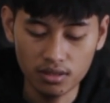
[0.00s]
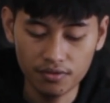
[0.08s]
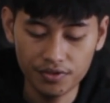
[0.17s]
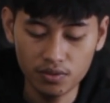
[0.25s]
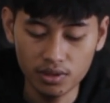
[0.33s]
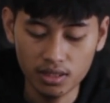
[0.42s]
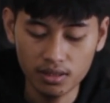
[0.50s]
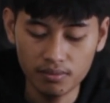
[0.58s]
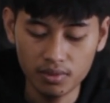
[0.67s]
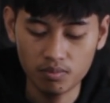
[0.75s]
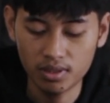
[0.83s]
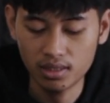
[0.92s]
eh, view ya
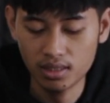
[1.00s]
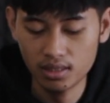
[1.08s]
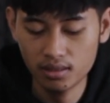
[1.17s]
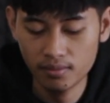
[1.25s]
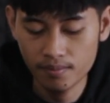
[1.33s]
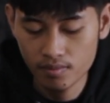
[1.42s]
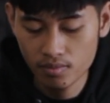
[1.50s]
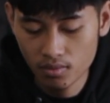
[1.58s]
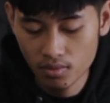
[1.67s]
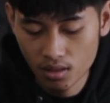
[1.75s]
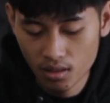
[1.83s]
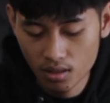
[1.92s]
mendapatkan
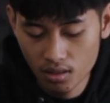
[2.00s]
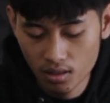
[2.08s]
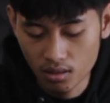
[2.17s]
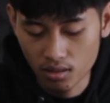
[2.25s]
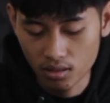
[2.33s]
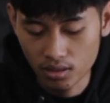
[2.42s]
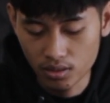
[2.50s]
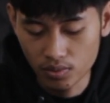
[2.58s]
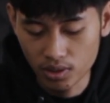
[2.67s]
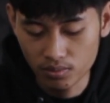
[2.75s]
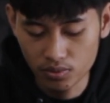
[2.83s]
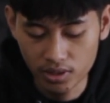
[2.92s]
uh,
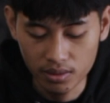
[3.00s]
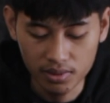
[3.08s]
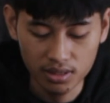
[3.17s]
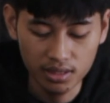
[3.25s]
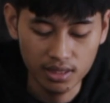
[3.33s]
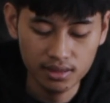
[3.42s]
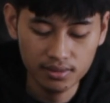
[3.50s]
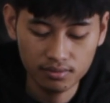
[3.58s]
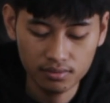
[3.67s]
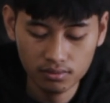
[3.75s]
eh, 2000 diamond ini ya